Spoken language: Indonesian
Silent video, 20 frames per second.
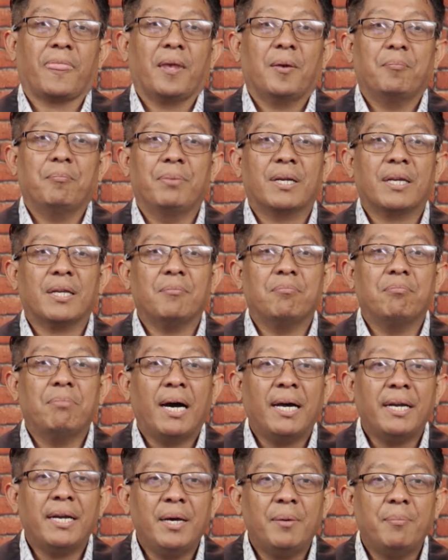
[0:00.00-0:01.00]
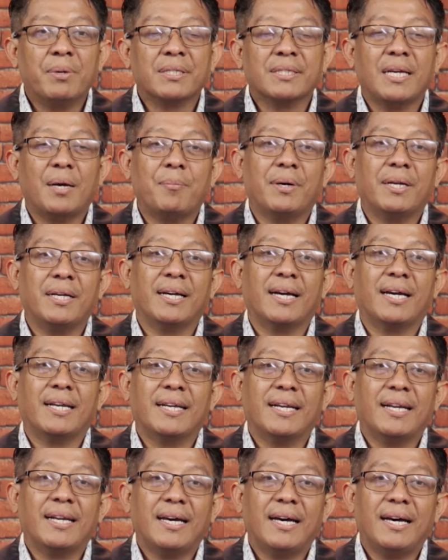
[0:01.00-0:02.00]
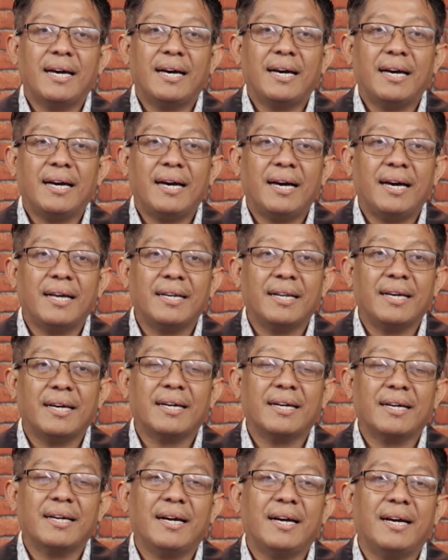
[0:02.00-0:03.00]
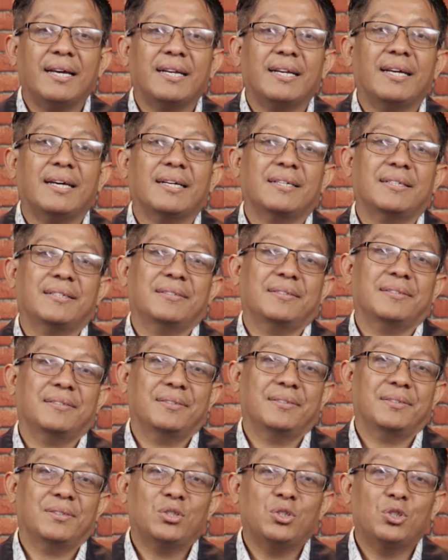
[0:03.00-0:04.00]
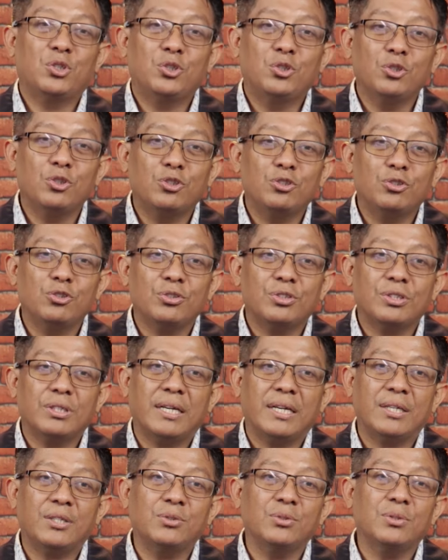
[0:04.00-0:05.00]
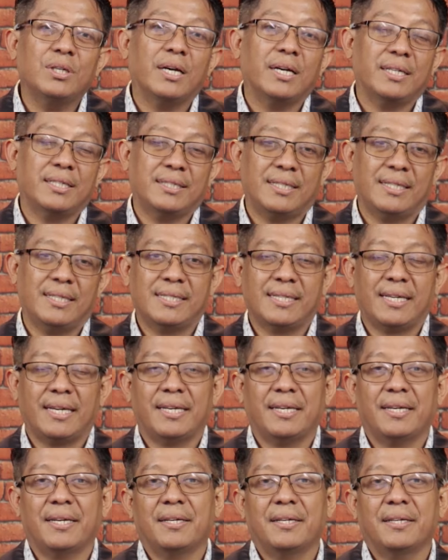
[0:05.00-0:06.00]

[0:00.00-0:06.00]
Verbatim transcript: beribadah bersama dengan anak-anak, cucu dan juga istri saya.